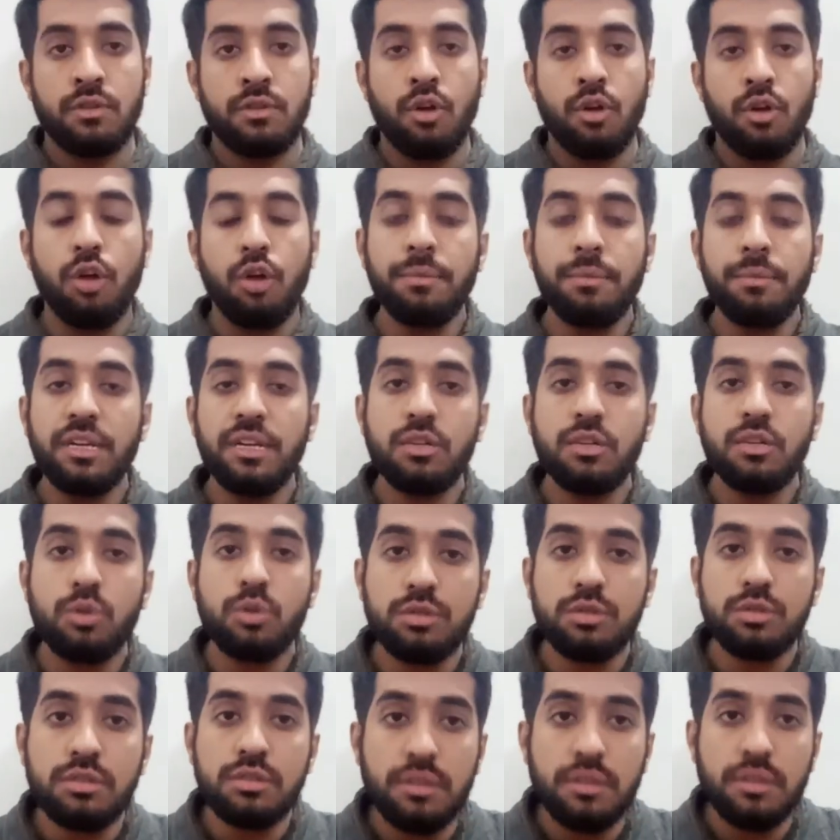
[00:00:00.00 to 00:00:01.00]
और मेरे
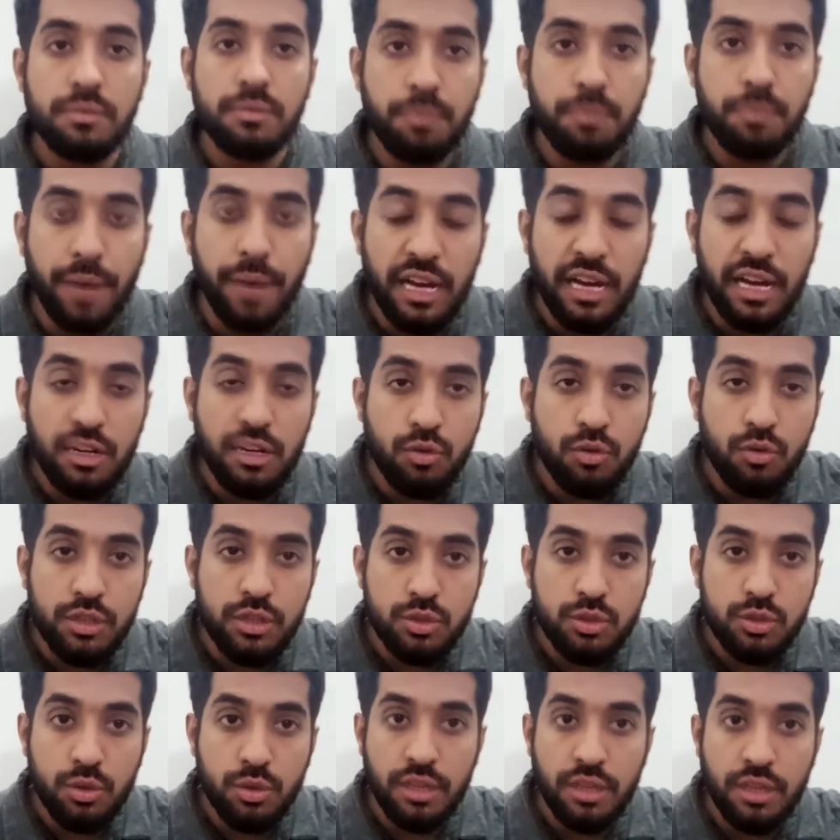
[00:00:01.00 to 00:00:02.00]
दोस्त बायो
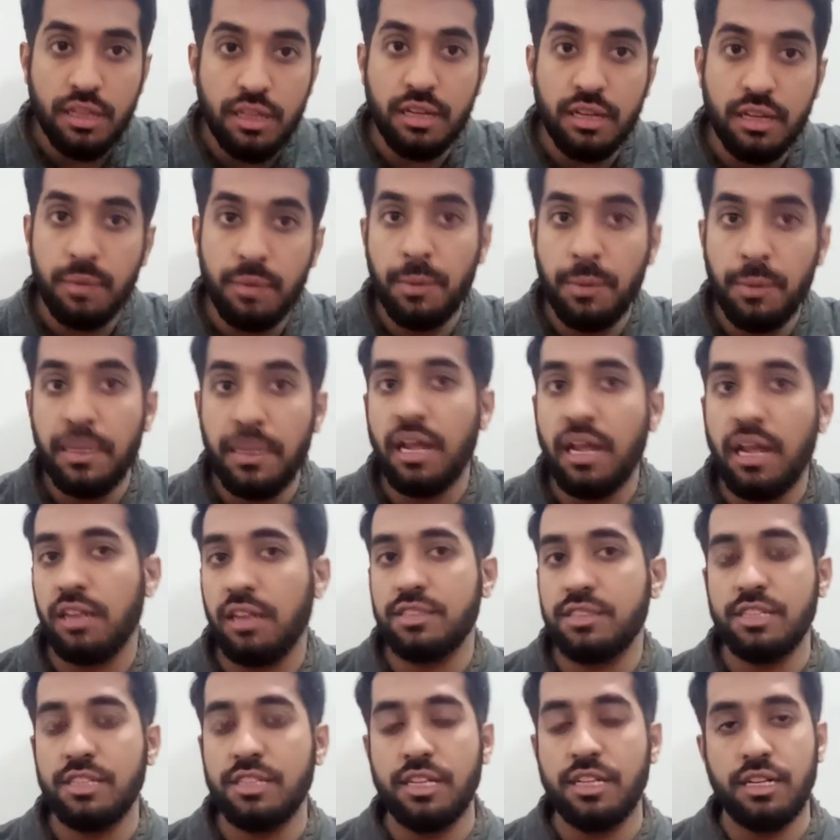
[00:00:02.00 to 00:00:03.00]
रिक्वेस्टों के अंदर कभी भी लालच
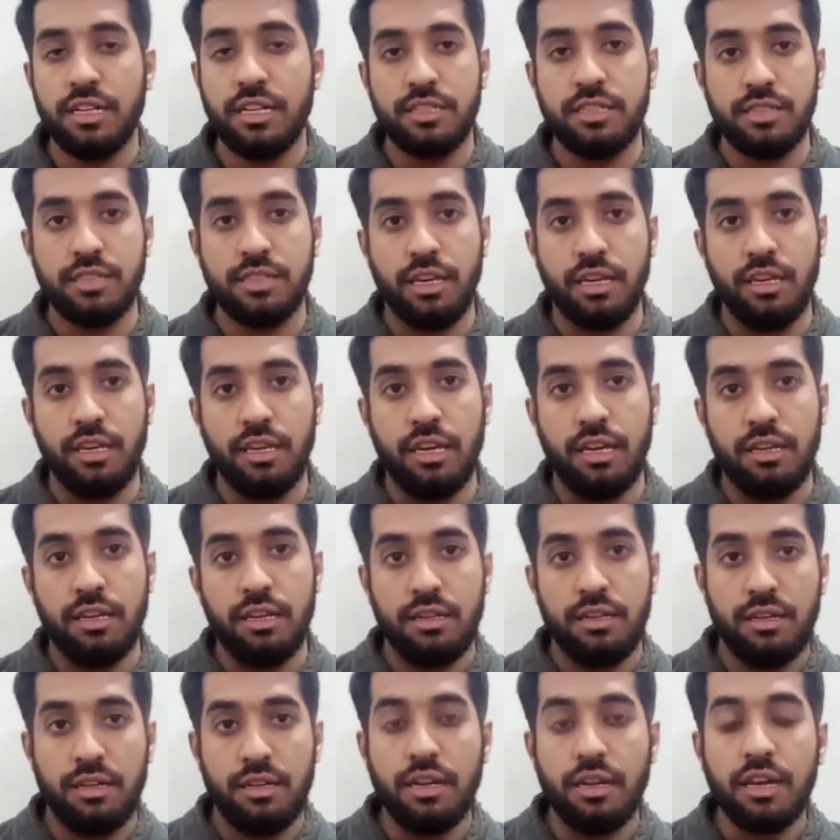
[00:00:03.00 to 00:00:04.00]
नहीं करनी चाहिए
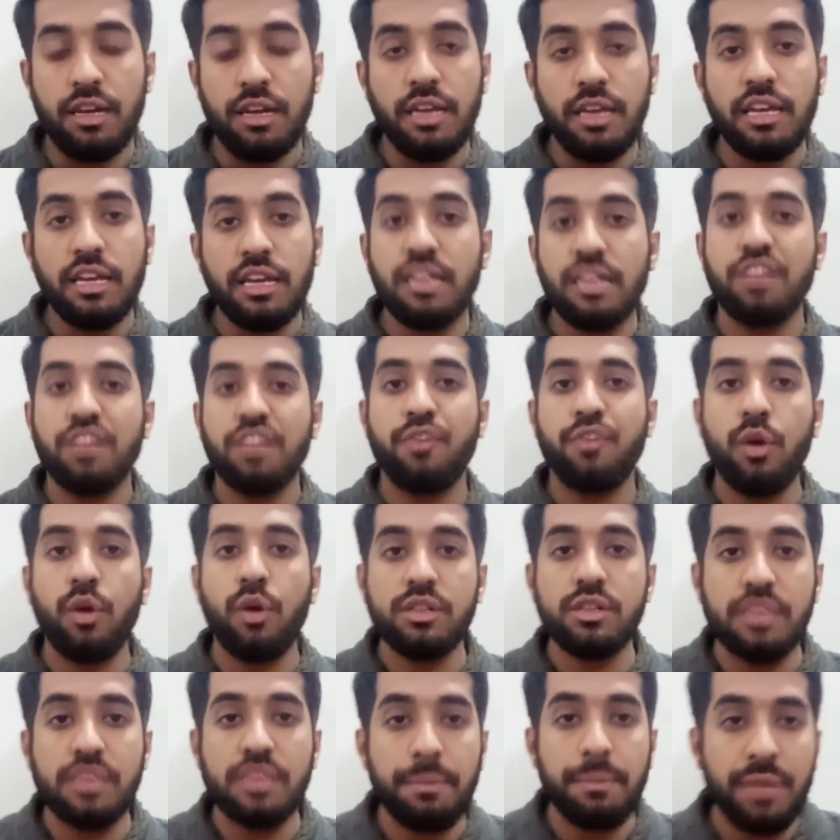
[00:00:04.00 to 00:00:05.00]
ठीक है यानी कि फॉर
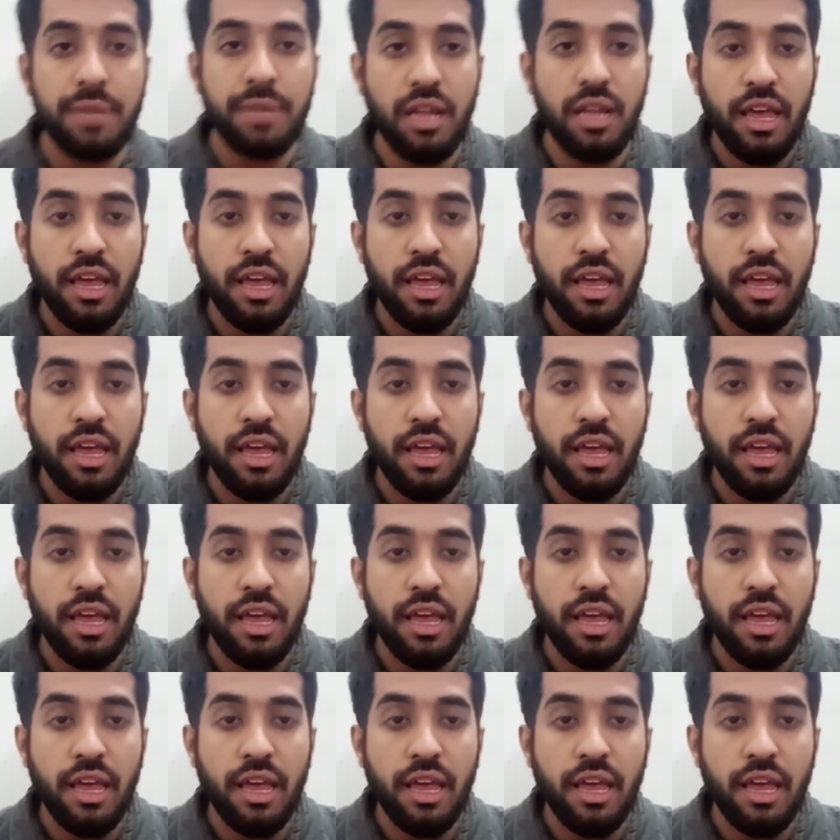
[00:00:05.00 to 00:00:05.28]
एग्जांपल